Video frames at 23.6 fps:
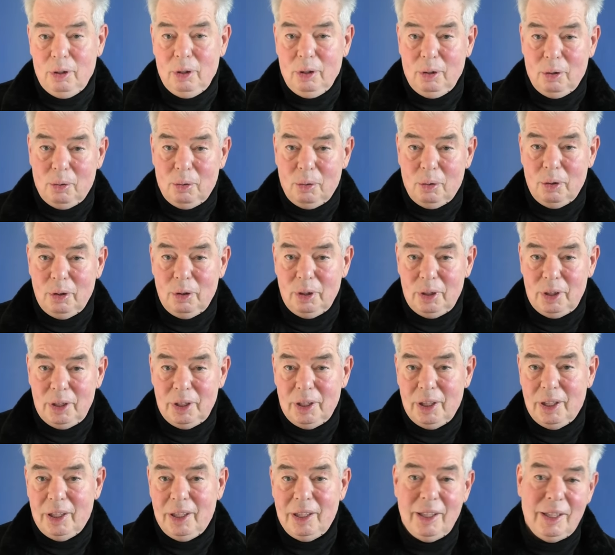und
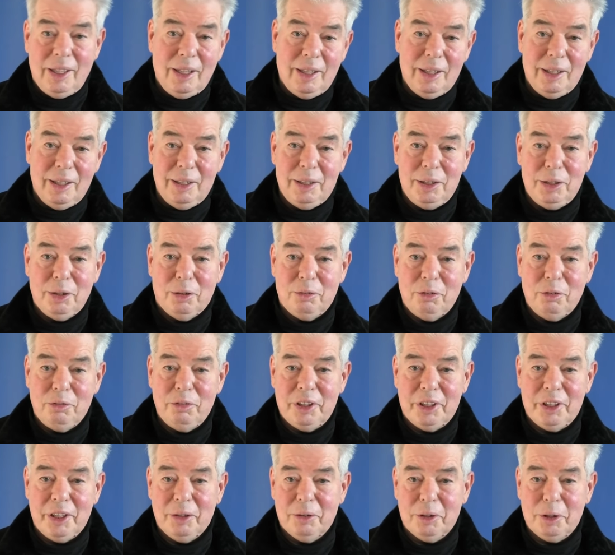ich hoffe, wir
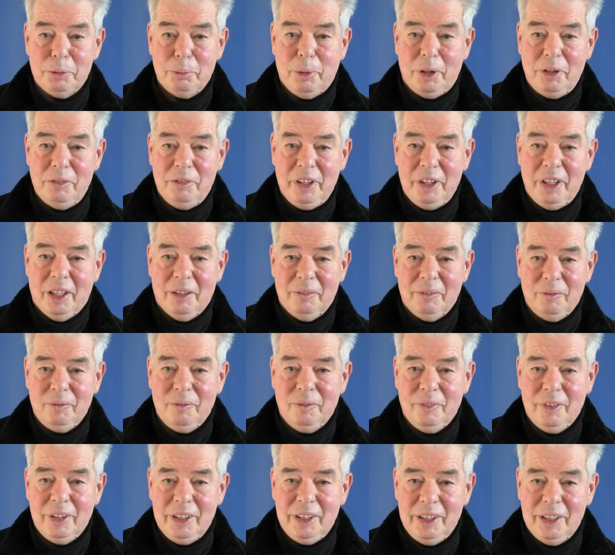sehen uns bald wieder.
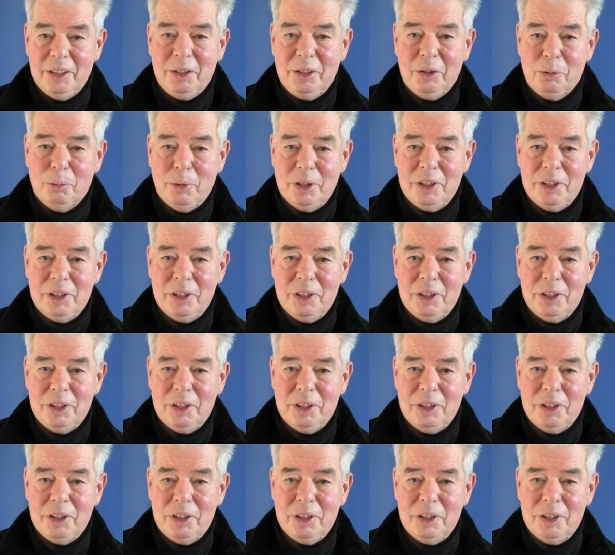Ihr Thomas